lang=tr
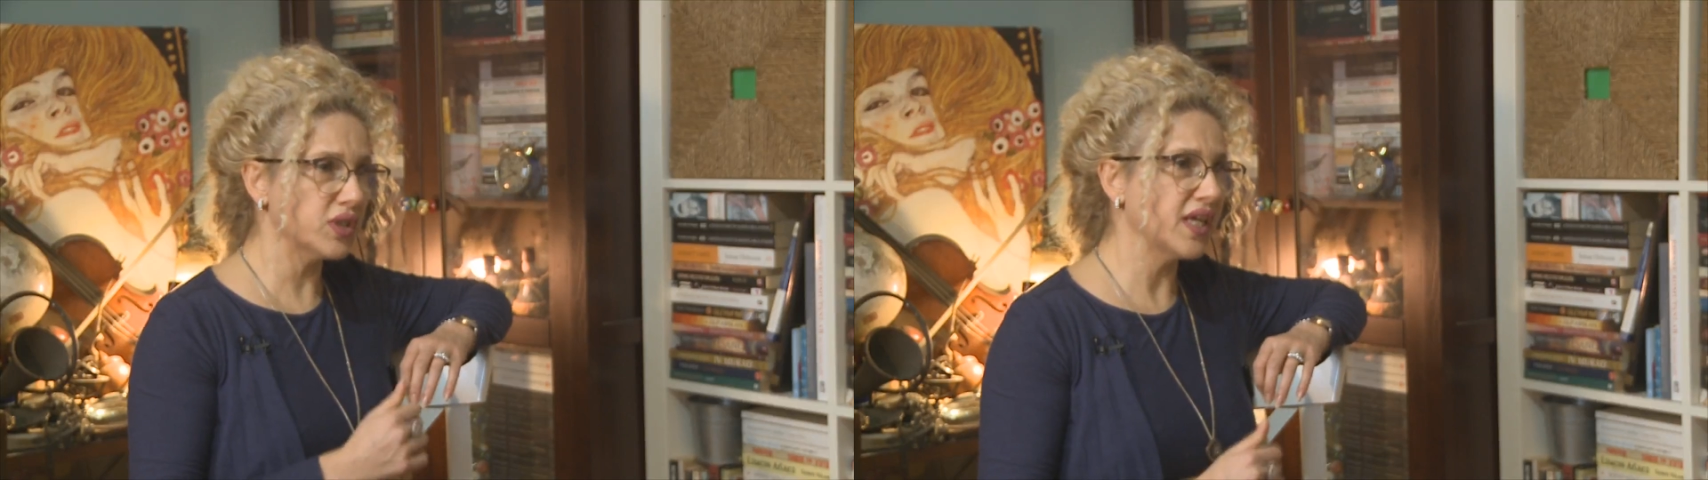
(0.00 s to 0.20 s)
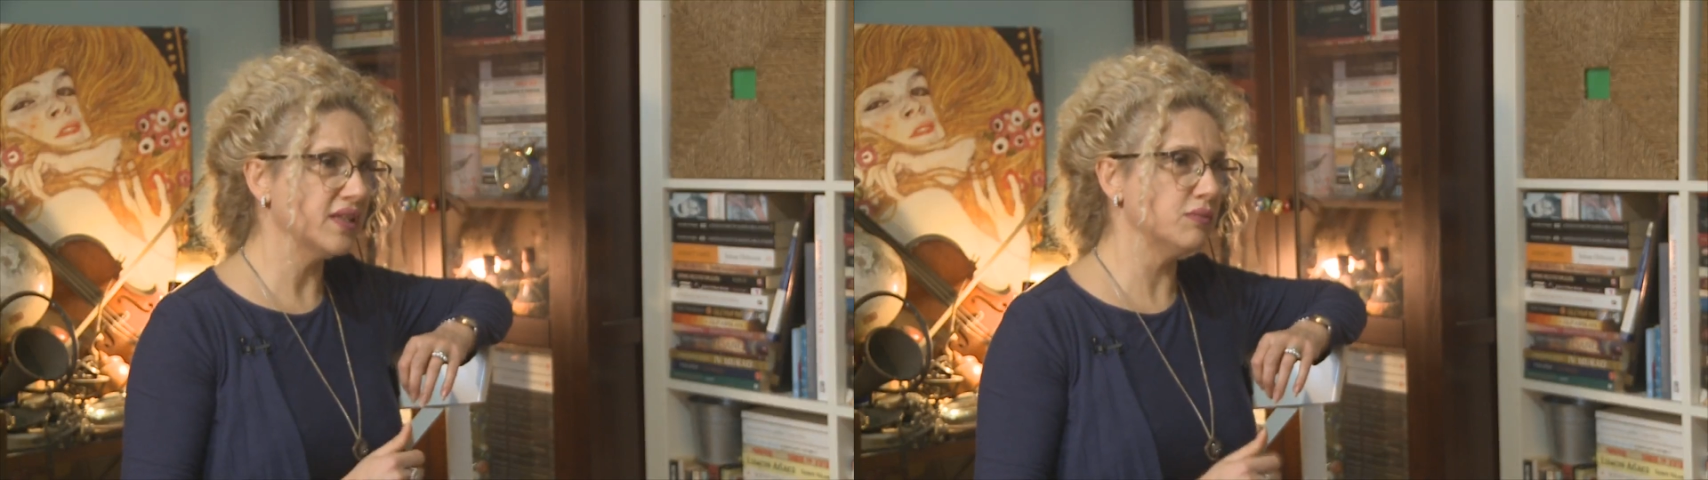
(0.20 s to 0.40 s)

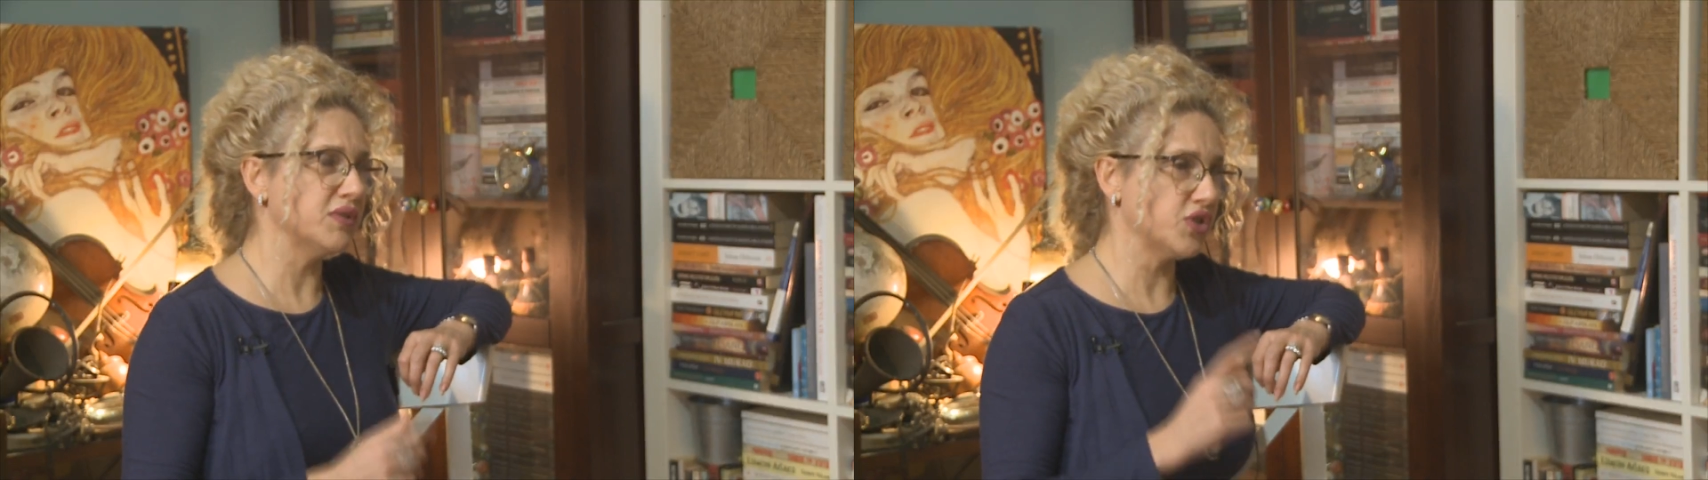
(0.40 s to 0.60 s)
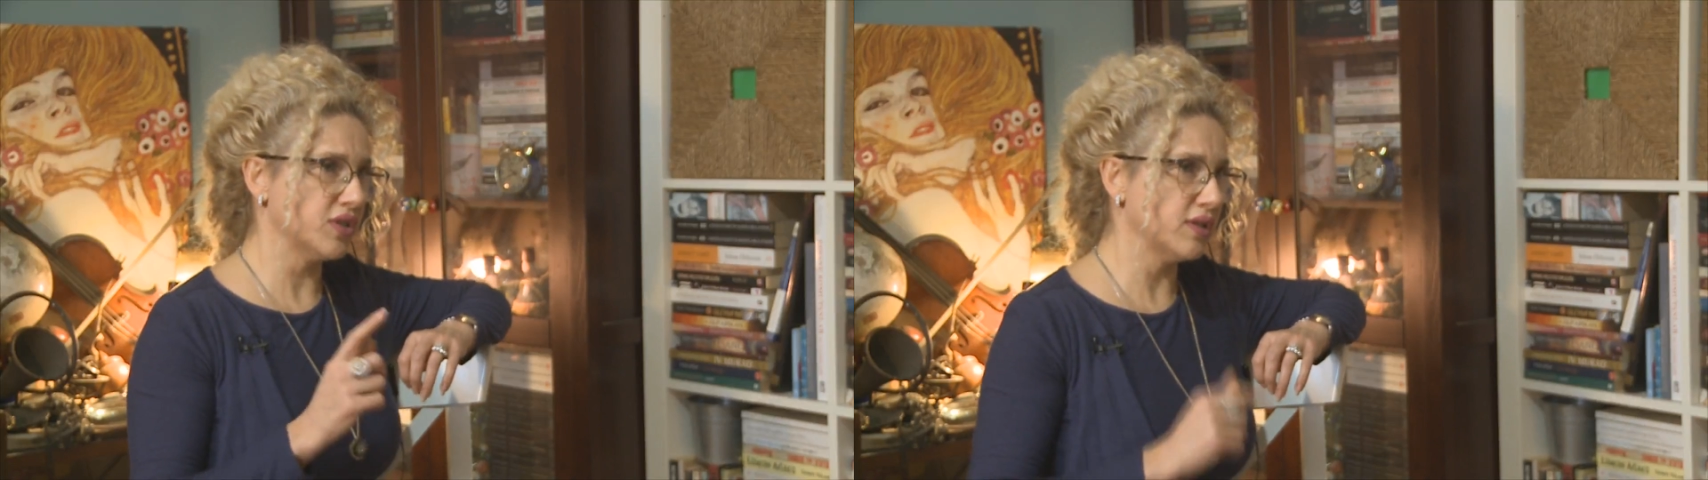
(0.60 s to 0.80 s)
kendim,
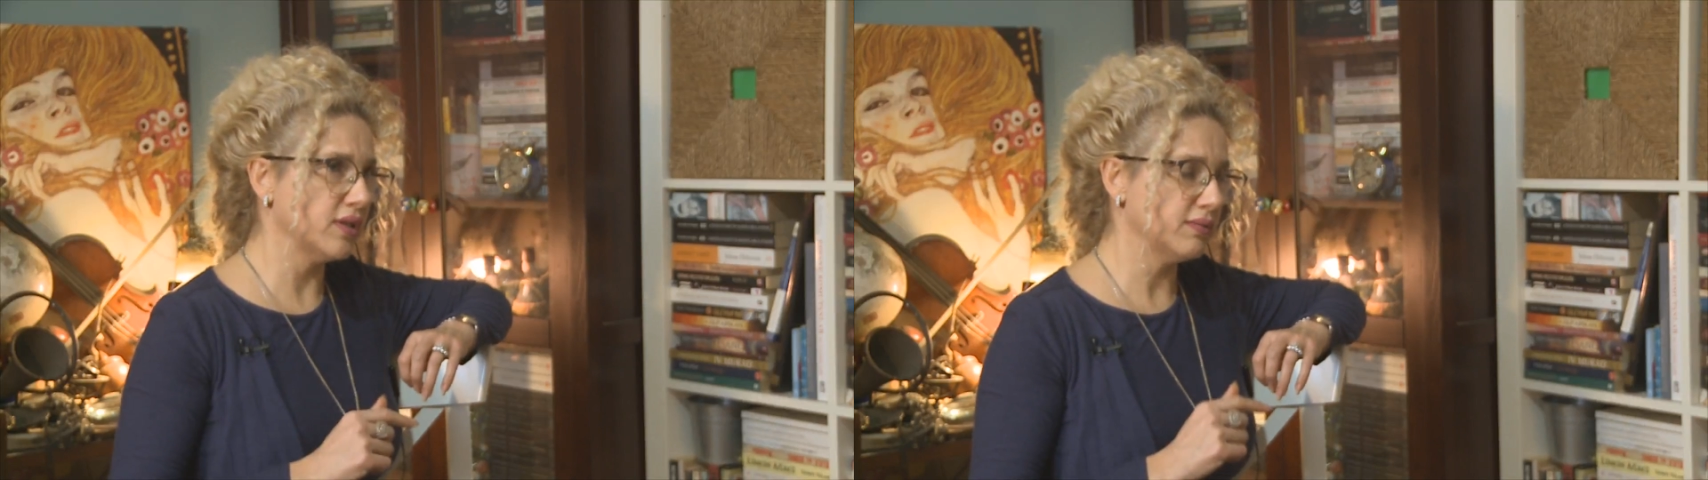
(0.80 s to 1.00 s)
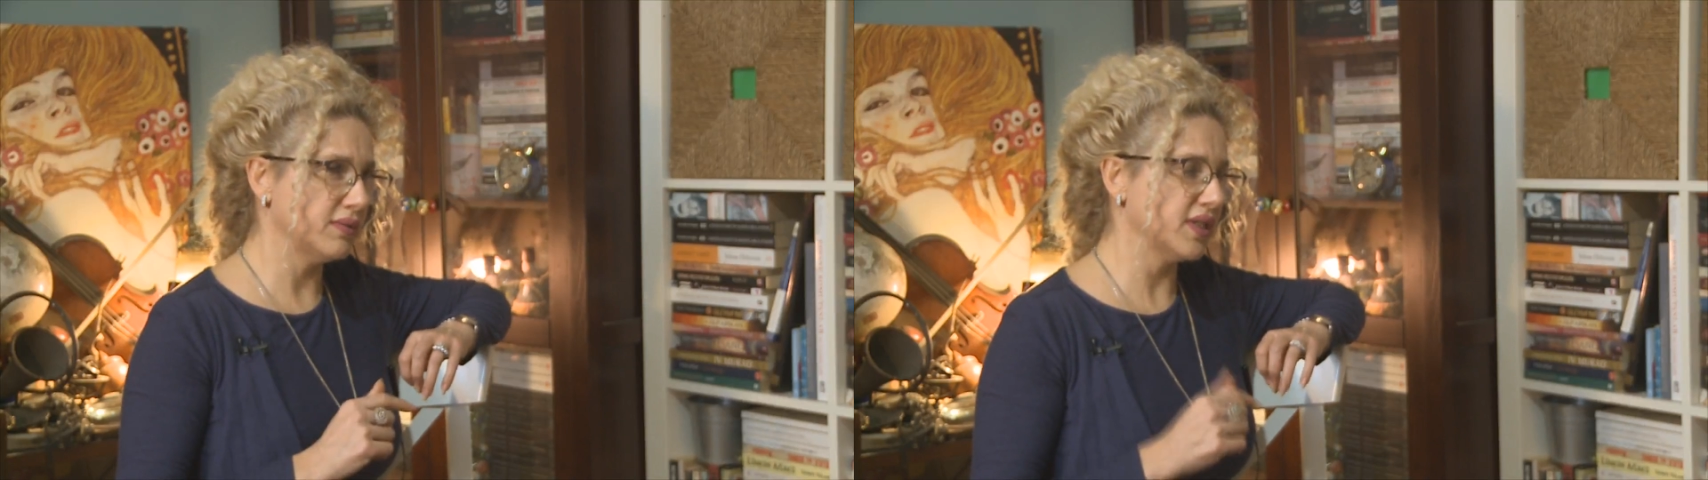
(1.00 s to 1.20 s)
açın,
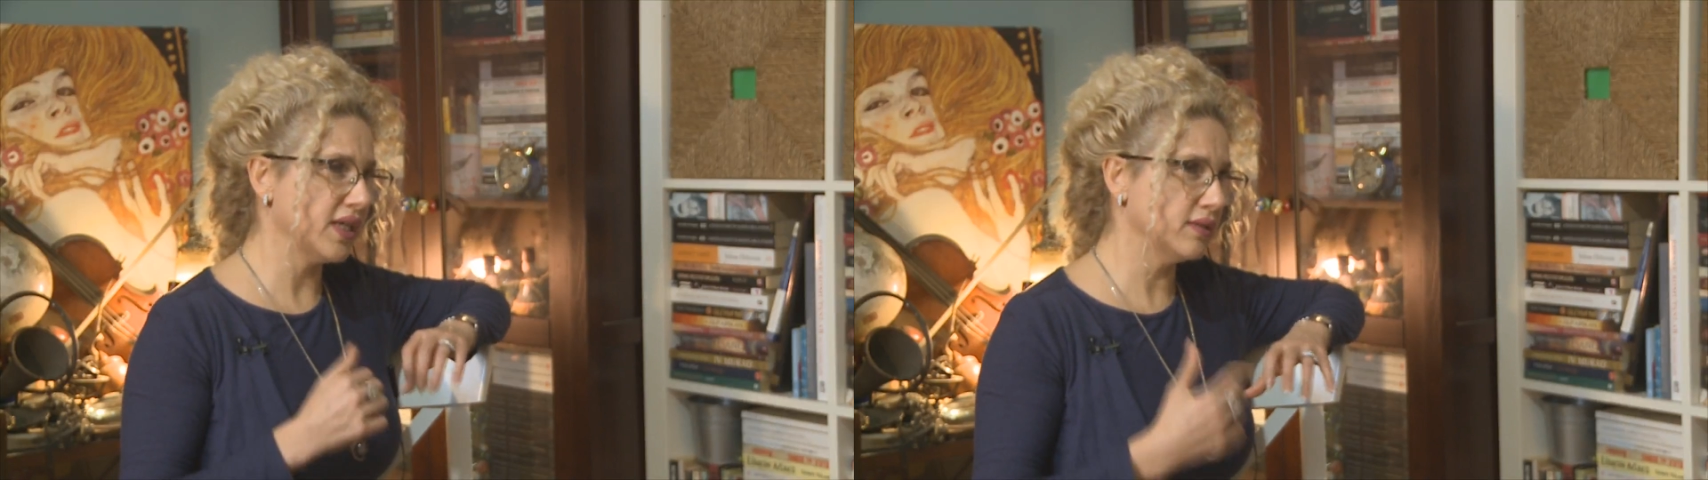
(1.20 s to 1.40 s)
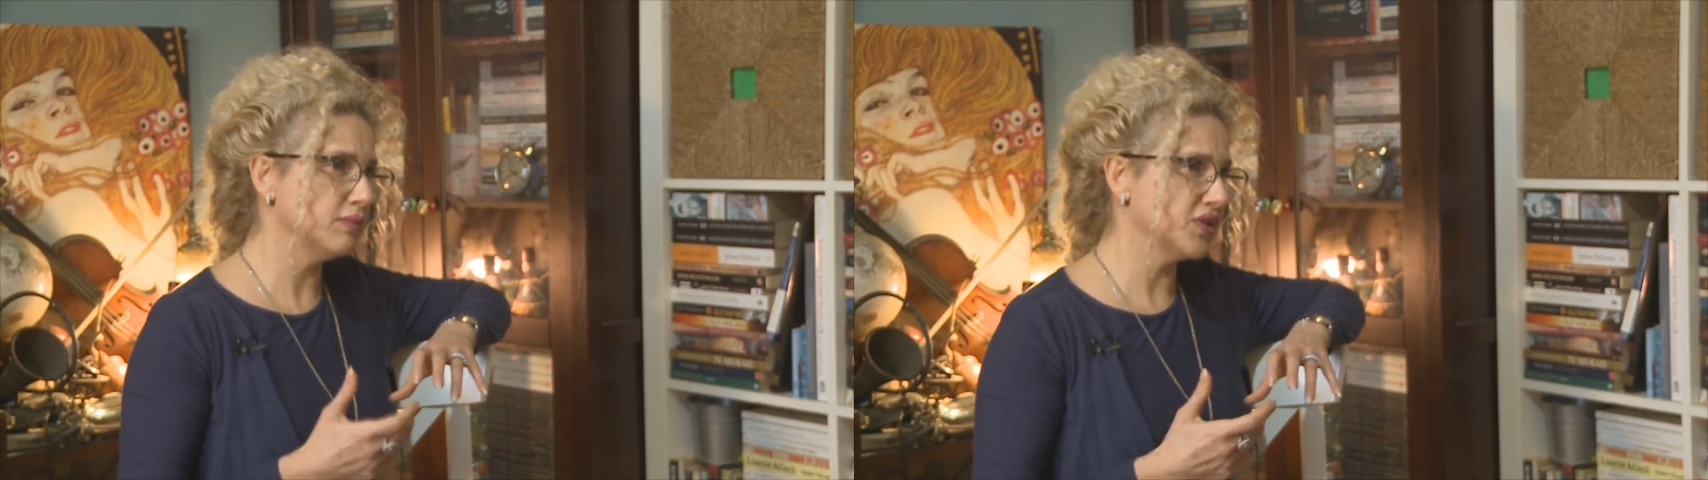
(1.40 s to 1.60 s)

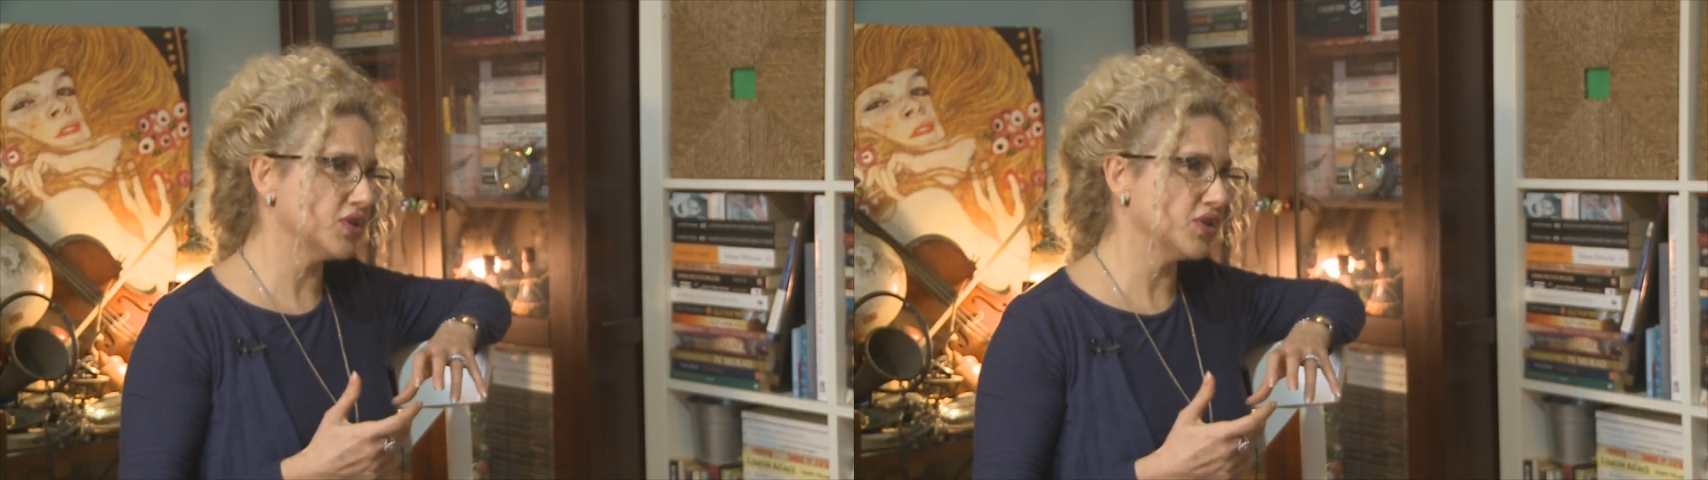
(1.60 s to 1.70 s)
kendim